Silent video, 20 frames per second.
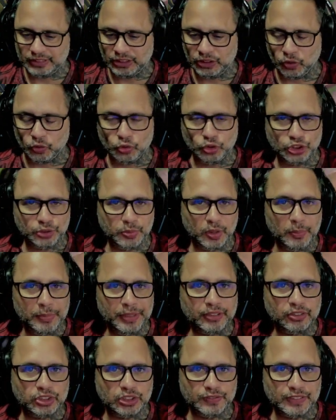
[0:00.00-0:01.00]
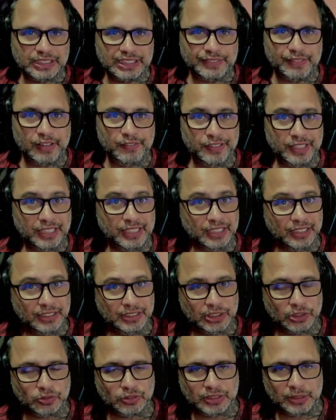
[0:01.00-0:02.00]
em alguns momentos você vai ver
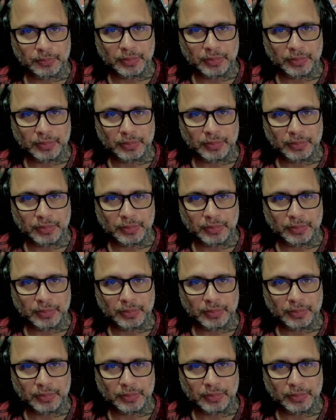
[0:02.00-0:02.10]
dungeons